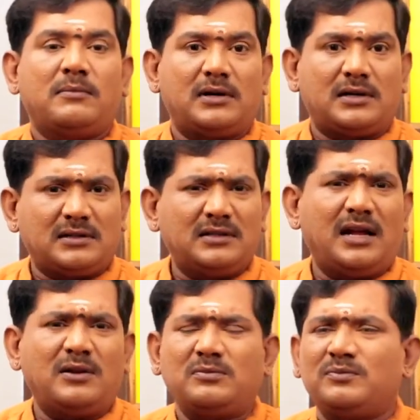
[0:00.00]
பட்
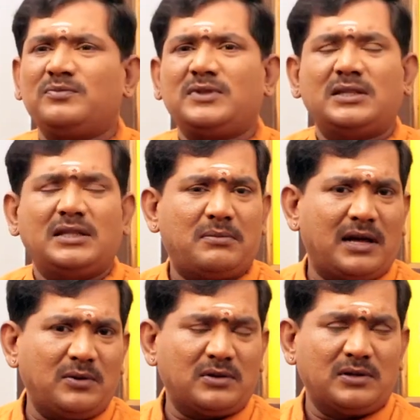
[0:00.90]
இருந்தாலும் இந்த
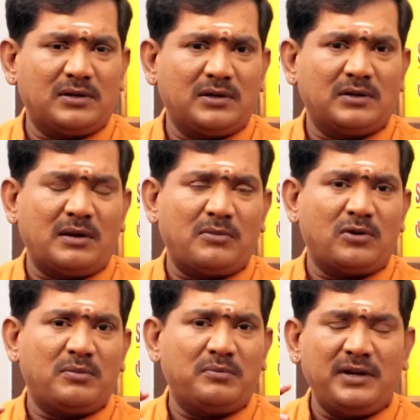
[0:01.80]
மாதிரி ஒரு நம்ம
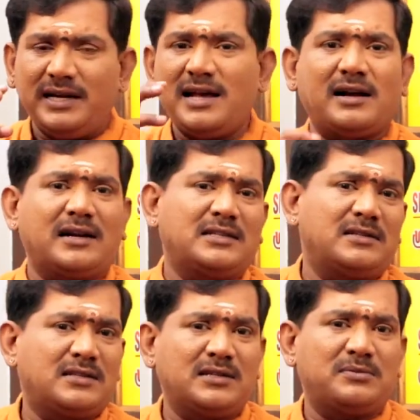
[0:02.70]
ஒரு மீடியா
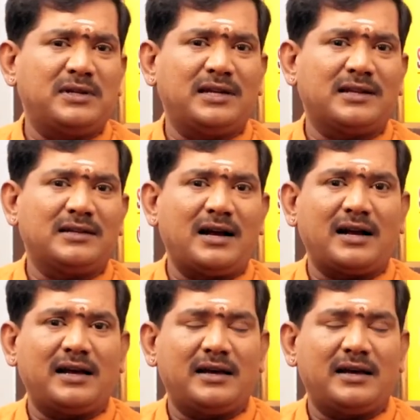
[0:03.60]
கிடச்சிருச்சு அப்படிங்கிறதுக்காக